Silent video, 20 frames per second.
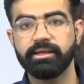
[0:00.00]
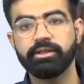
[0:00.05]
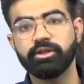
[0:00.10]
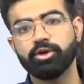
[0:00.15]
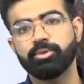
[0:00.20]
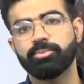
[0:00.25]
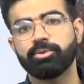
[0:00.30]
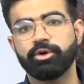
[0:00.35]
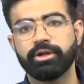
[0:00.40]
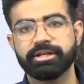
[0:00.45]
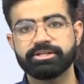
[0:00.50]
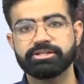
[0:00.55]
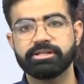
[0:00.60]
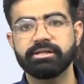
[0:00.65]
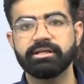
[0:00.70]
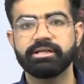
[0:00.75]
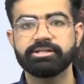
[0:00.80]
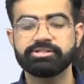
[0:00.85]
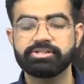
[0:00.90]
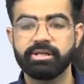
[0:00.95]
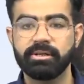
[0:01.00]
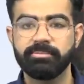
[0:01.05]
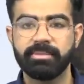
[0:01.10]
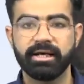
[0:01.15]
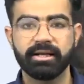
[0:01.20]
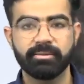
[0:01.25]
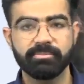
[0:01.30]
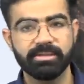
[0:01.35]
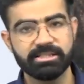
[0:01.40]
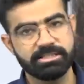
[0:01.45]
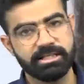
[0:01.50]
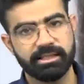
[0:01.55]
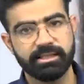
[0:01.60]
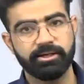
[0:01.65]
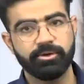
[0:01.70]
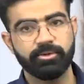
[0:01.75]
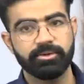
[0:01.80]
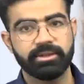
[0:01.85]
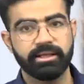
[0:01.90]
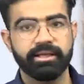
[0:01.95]
डिग्री ऑफ प्रोटेक्शन नेशनल पार्क में ज़्यादा
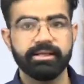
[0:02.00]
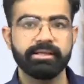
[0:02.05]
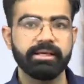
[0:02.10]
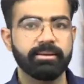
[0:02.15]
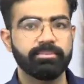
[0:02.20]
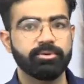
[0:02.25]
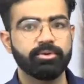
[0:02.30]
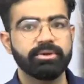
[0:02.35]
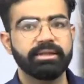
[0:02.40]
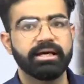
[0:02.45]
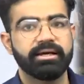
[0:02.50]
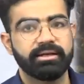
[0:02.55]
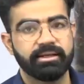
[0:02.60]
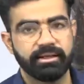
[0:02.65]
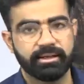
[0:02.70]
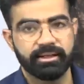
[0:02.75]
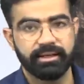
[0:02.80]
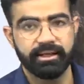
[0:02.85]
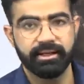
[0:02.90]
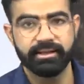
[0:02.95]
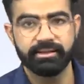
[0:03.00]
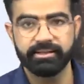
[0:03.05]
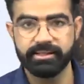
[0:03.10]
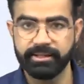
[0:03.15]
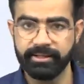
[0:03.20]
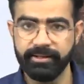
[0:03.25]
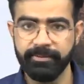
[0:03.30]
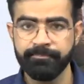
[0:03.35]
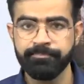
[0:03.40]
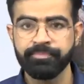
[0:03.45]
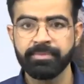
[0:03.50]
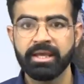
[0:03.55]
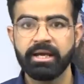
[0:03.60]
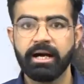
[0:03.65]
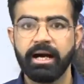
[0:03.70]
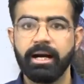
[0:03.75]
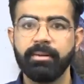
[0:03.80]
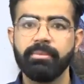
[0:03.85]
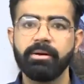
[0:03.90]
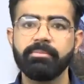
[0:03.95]
होता है ये आपको ध्यान रखना है ठीक है
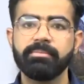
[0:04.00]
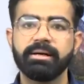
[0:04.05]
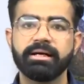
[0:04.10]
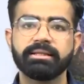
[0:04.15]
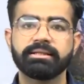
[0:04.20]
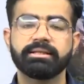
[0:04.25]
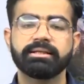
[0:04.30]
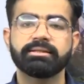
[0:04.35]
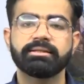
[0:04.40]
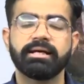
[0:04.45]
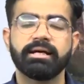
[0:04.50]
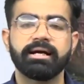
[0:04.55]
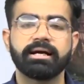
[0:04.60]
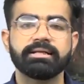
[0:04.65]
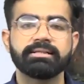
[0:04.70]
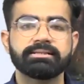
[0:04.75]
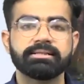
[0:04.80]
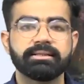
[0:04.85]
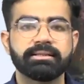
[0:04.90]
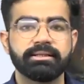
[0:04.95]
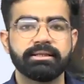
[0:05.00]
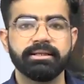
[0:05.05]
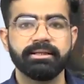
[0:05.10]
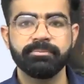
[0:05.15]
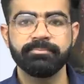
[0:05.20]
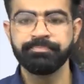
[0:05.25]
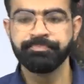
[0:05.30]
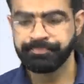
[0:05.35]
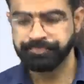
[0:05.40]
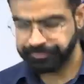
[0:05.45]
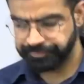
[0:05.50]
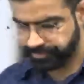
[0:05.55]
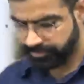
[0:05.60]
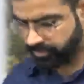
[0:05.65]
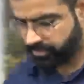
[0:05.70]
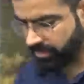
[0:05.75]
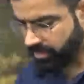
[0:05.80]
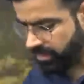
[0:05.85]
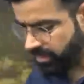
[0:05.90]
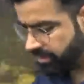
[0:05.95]
अब हम बात करते हैं आगे चलते हैं
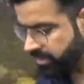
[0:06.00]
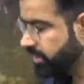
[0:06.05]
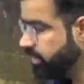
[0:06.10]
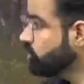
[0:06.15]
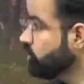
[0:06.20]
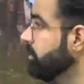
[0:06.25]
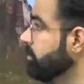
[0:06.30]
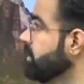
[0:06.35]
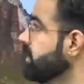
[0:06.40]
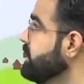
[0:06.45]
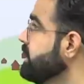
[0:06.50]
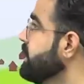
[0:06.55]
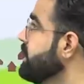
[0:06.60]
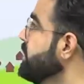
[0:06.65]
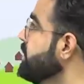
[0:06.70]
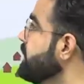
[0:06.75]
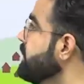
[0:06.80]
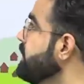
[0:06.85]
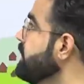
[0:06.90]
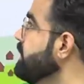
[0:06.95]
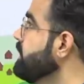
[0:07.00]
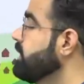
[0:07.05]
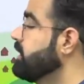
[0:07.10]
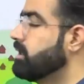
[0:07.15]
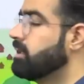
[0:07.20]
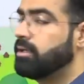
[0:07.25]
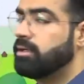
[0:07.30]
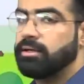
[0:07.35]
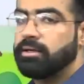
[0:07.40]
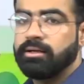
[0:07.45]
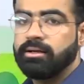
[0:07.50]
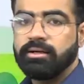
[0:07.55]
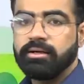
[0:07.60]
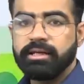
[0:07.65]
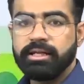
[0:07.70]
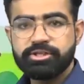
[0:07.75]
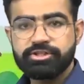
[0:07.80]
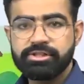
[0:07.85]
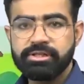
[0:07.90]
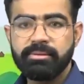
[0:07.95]
ये तो हमने देखा कि
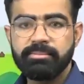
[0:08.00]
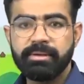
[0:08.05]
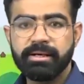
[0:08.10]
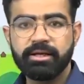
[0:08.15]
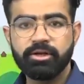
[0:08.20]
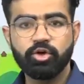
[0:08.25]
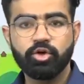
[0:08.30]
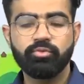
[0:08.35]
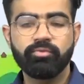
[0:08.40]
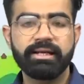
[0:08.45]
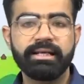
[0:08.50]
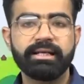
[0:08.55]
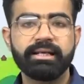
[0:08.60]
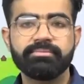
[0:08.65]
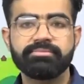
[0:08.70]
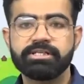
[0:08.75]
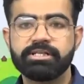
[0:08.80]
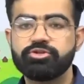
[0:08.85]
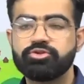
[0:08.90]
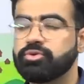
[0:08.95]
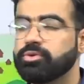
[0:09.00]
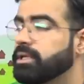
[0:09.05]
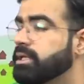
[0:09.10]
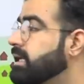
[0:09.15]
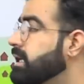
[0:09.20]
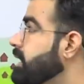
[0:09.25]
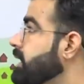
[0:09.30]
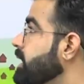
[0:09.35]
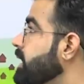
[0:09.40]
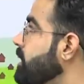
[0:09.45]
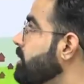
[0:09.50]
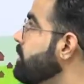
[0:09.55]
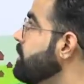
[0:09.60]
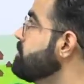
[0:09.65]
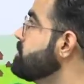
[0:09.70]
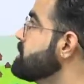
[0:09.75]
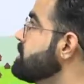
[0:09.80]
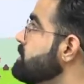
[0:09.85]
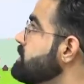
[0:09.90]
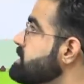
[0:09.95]
नेशनल पार्क और वाइल्ड लाइफ सेंचुरी क्या है अब
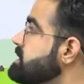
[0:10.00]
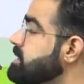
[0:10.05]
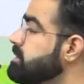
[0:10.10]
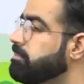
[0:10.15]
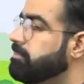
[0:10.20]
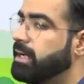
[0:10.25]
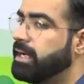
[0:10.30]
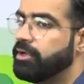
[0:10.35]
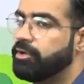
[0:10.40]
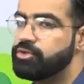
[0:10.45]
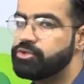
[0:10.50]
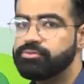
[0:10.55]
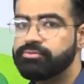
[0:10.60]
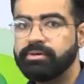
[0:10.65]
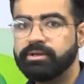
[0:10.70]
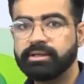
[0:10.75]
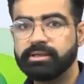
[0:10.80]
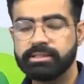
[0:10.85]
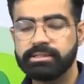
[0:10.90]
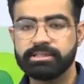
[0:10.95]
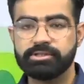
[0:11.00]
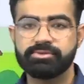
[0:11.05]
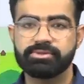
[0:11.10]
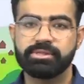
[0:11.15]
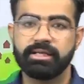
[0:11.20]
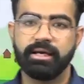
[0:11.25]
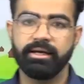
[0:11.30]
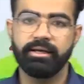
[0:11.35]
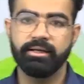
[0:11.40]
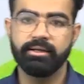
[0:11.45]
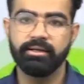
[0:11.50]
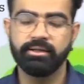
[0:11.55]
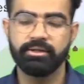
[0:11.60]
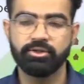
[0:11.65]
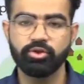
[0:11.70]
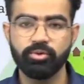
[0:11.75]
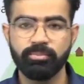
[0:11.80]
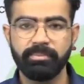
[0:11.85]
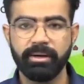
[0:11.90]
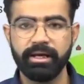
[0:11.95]
हम समझते हैं बायोस्फेयर रिजर्व्स क्या हैं
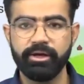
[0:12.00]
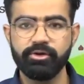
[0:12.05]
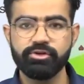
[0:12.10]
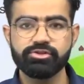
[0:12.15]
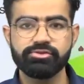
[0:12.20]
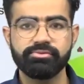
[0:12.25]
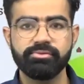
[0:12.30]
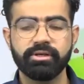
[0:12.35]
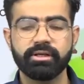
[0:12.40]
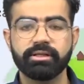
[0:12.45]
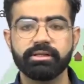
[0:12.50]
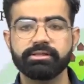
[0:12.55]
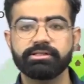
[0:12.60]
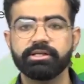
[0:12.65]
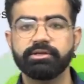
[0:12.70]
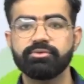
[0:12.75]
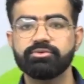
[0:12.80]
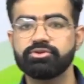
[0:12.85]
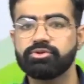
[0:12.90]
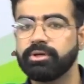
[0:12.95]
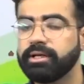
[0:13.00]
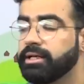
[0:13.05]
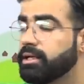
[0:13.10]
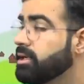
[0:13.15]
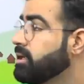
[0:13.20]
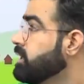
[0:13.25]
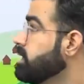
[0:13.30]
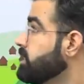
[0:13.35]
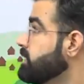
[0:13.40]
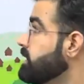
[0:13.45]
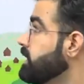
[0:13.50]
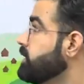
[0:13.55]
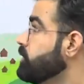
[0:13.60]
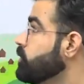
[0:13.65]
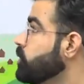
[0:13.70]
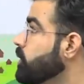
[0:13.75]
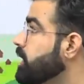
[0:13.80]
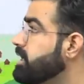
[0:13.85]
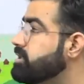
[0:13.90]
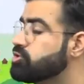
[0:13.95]
तो बायोस्फेयर रिजर्व जो है ये
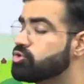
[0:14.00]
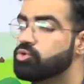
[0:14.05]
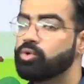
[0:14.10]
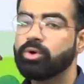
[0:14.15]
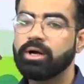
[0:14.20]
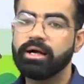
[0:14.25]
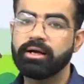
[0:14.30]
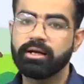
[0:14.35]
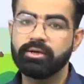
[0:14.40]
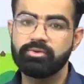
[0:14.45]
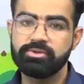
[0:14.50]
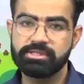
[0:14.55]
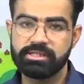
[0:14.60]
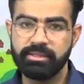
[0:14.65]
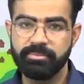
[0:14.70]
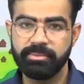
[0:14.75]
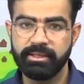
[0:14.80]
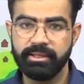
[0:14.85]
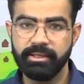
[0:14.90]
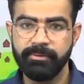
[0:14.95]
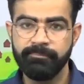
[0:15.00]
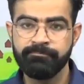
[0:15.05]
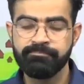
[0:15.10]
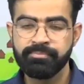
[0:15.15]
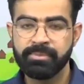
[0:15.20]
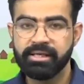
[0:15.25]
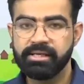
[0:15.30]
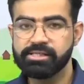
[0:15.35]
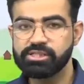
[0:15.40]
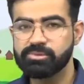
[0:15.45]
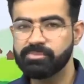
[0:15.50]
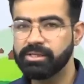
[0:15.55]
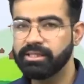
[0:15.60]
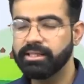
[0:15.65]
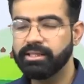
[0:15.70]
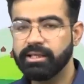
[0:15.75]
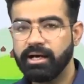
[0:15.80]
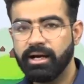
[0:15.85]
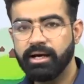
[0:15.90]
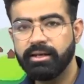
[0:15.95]
यूनेस्को का कॉन्सेप्ट है इसमें
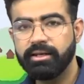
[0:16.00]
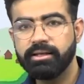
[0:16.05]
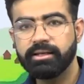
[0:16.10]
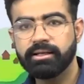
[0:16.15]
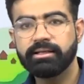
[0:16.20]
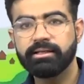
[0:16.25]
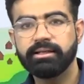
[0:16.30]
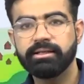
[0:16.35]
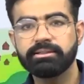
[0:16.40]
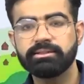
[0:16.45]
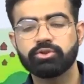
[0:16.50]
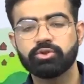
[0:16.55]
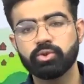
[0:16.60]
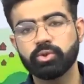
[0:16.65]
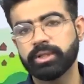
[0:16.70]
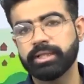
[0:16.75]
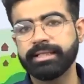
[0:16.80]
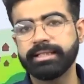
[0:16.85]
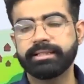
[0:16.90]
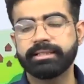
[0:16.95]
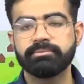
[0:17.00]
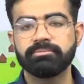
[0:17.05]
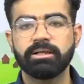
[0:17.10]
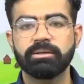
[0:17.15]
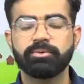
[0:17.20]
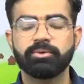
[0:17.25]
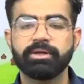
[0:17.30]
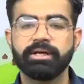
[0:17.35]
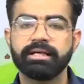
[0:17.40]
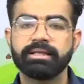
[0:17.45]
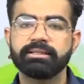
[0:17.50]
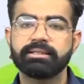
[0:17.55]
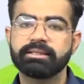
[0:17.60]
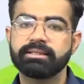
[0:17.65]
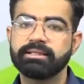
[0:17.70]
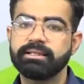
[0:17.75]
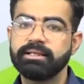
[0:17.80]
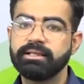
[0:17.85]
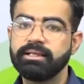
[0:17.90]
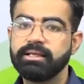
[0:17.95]
ध्यान रखना दो की टर्म आपको याद
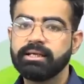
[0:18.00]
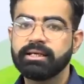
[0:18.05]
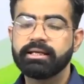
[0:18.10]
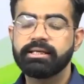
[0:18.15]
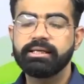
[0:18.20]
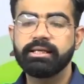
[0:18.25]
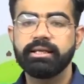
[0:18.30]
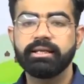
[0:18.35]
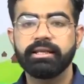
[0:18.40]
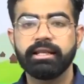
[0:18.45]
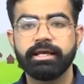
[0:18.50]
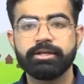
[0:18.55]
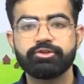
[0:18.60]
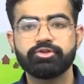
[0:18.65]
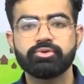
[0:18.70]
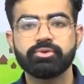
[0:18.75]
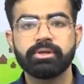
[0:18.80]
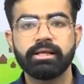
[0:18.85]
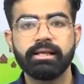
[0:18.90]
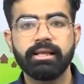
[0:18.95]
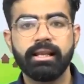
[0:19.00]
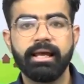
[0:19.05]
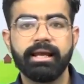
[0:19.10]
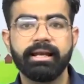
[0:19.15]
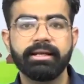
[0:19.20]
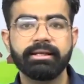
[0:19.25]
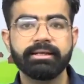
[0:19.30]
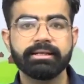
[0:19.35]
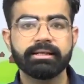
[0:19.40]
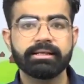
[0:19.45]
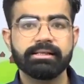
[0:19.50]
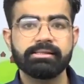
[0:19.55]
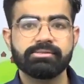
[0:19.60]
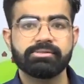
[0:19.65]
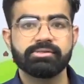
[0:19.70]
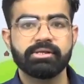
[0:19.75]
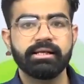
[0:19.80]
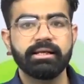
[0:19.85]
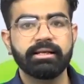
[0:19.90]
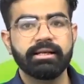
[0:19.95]
रखने हैं कि ये नेचुरल एंड
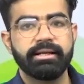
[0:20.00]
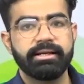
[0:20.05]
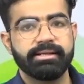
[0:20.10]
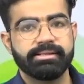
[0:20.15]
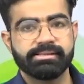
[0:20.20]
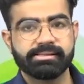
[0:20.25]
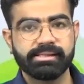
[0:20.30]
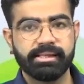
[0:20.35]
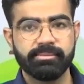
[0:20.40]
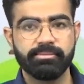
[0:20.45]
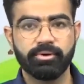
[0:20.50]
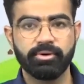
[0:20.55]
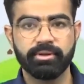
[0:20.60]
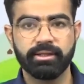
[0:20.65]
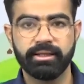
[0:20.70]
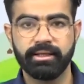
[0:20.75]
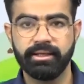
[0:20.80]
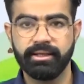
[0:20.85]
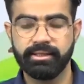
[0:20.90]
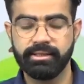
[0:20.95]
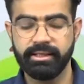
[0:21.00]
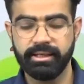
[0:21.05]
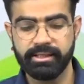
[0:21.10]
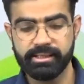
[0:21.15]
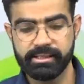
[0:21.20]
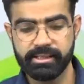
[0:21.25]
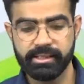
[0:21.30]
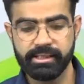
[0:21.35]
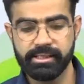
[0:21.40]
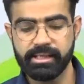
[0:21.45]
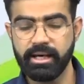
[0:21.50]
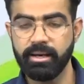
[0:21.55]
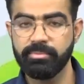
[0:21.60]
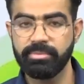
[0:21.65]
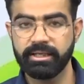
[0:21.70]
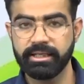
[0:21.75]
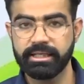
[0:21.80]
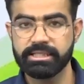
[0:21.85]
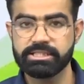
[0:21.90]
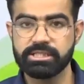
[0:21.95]
कल्चरल लैंडस्केप होते हैं यानी कि यहाँ
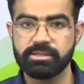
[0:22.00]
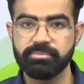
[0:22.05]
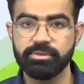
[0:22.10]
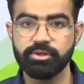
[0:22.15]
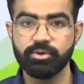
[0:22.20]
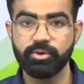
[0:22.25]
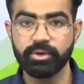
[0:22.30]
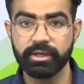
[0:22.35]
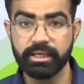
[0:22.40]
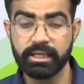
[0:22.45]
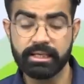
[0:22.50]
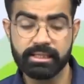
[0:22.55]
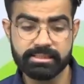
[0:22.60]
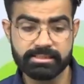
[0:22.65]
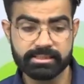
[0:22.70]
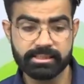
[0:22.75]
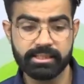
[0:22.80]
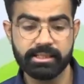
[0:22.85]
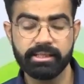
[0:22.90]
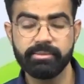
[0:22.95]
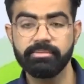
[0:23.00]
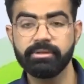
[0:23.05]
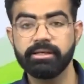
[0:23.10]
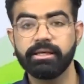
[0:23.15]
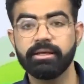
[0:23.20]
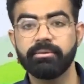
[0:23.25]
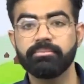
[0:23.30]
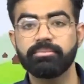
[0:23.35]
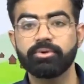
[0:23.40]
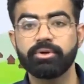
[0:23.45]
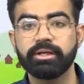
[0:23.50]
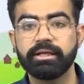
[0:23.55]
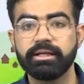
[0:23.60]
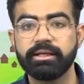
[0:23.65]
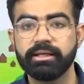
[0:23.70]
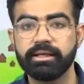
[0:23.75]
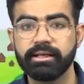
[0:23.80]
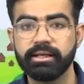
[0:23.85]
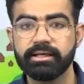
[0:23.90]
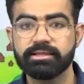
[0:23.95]
पे नेचर भी होगी कल्चरली भी ये
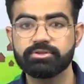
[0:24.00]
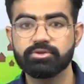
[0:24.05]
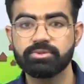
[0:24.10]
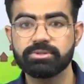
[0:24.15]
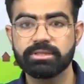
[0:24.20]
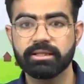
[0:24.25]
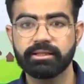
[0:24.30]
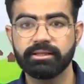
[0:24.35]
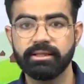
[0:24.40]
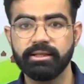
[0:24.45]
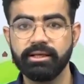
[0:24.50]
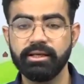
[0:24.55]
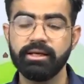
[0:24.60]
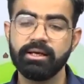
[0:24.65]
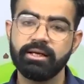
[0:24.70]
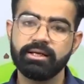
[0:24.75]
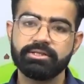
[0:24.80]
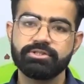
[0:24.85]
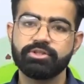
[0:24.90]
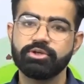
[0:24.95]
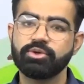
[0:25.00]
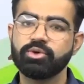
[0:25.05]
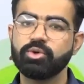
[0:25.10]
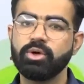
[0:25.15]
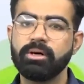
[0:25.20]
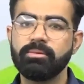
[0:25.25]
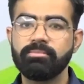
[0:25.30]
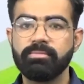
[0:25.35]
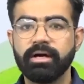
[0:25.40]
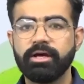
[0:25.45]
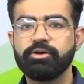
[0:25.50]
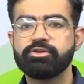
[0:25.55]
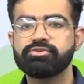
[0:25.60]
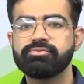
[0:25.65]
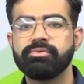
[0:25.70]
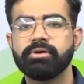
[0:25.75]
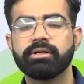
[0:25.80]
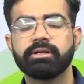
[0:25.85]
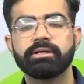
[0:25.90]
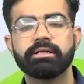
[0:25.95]
इंपॉर्टेंट एरियाज हो सकते हैं जिनको हम
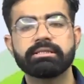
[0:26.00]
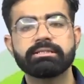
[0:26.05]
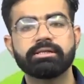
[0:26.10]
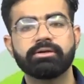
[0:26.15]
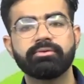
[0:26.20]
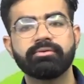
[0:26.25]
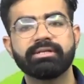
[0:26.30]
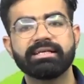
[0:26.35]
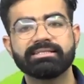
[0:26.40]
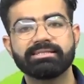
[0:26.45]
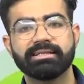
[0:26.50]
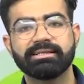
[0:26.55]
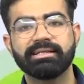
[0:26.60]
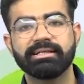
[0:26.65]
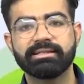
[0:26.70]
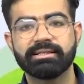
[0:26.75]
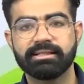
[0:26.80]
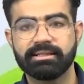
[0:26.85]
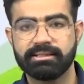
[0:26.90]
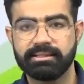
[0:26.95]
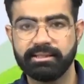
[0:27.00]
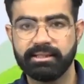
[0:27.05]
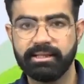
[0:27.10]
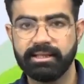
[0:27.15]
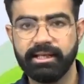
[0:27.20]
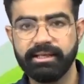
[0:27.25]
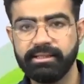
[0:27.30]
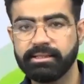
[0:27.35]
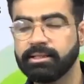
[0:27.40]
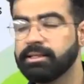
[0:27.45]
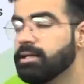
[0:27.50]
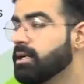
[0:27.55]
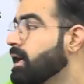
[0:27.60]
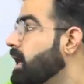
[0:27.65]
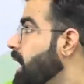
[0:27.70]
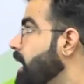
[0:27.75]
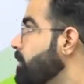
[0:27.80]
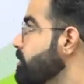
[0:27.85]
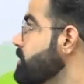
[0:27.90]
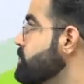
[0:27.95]
बायोस्फेयर रिजर्व डेजिग्नेट करते हैं राइट
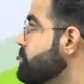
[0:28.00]
अब